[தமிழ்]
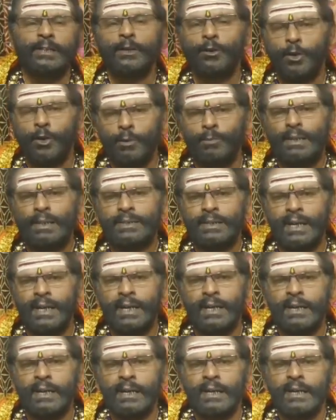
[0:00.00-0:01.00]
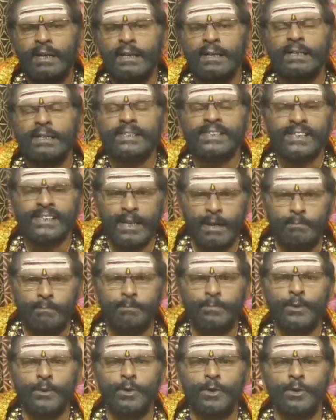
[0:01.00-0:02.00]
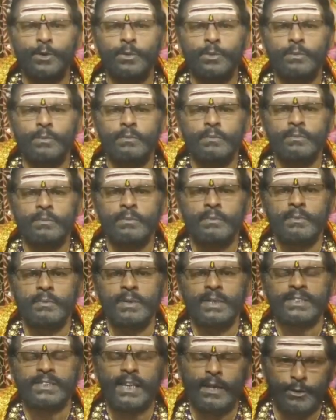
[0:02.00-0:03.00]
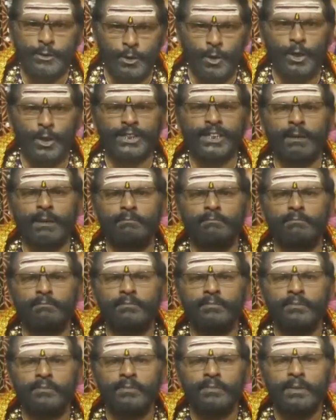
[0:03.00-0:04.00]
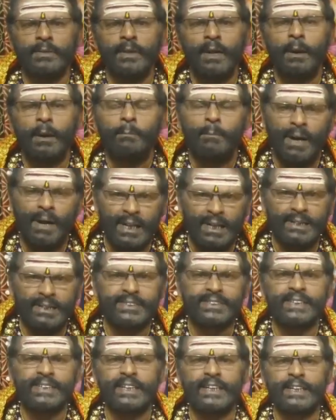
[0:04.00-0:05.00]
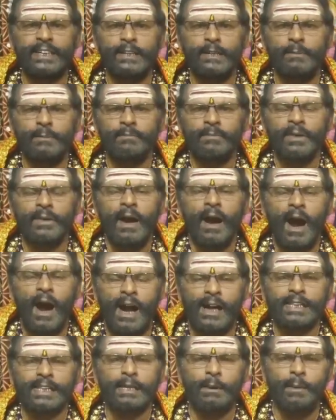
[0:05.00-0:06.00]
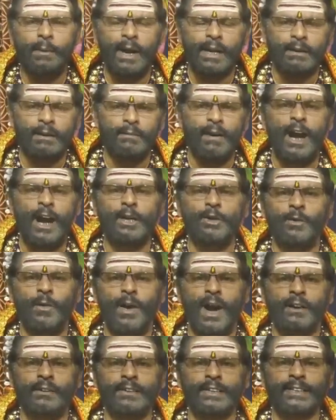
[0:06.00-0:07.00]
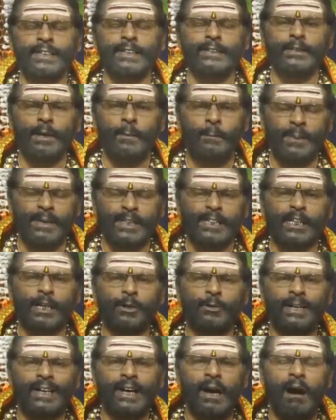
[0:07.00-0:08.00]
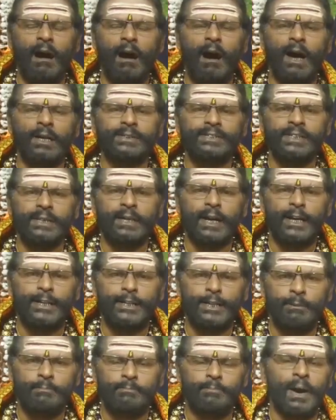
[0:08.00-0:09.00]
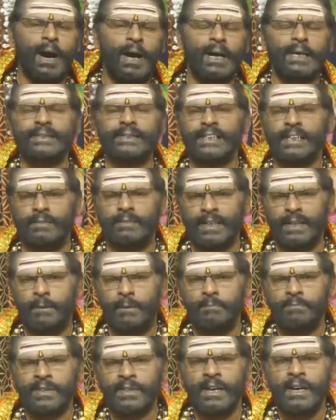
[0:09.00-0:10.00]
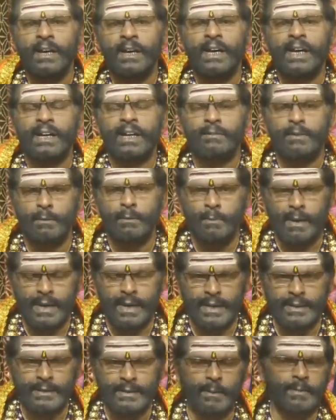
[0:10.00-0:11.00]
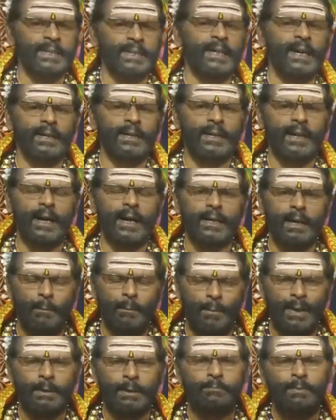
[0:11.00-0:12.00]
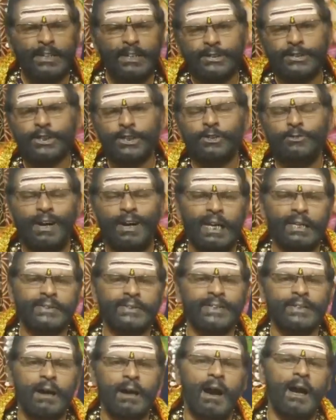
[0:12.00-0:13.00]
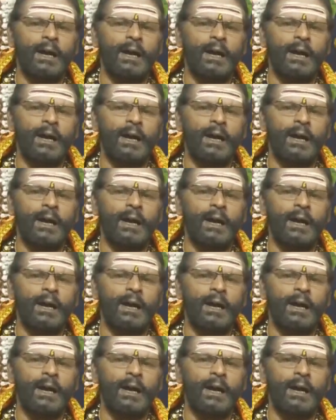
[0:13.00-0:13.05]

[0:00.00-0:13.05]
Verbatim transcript: அந்த குடும்பத்திலே சிறப்பு சந்தோஷம் மகிழ்ச்சி ஆனந்தமான வாழ்வு வாழ்வதற்கு இந்த பிதர்களுடைய ஆசி கண்டிப்பாக தேவை எனவே மறைந்த பிதர்களுக்கான நம்மை பெற்று வளர்த்து